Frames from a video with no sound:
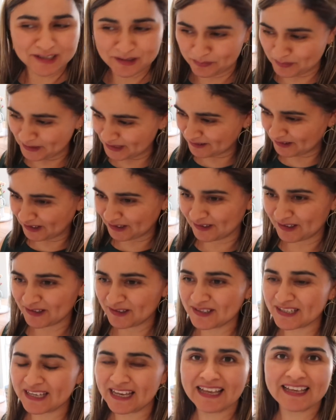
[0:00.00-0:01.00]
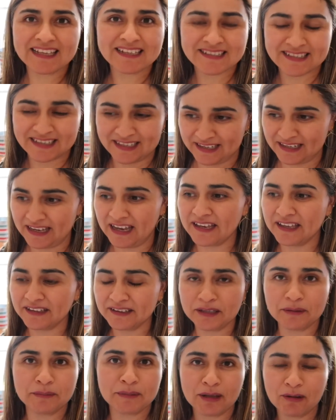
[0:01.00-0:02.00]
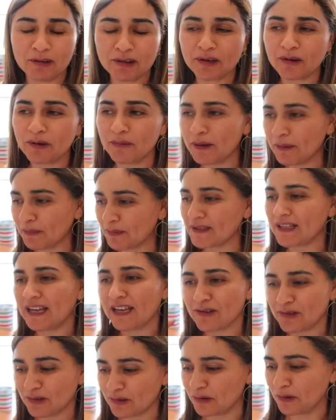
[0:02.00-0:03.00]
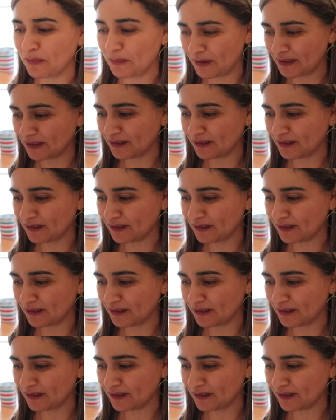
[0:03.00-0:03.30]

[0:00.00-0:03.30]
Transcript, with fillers: después, cuando ellos ya se hayan terminado de comer, pues ya yo como.